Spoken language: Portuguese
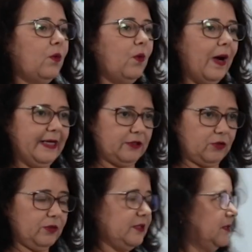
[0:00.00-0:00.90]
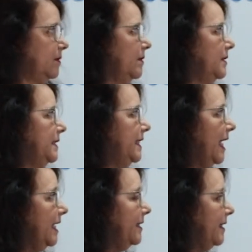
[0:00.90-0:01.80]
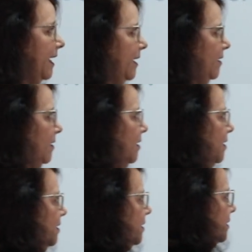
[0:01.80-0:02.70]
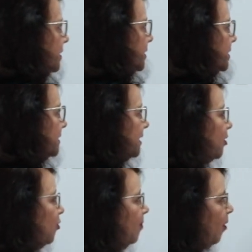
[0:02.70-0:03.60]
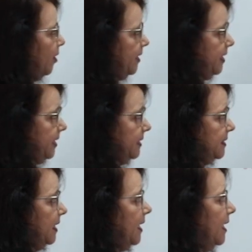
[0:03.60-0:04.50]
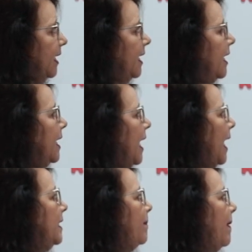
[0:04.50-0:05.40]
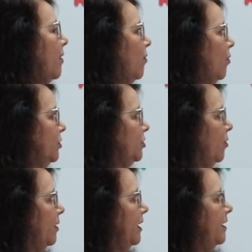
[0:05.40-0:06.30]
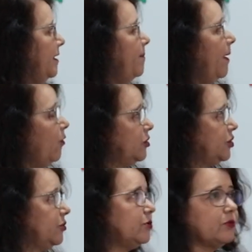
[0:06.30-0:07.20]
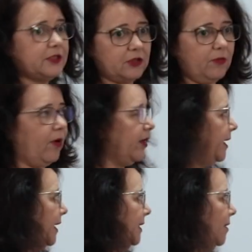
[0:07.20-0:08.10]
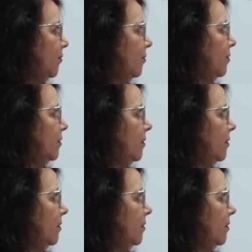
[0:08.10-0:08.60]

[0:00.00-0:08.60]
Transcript: Quantos? Se ele tem cinco bolinhas em cada pacote. Ele tem pacotinhos com cinco bolinhas em cada um.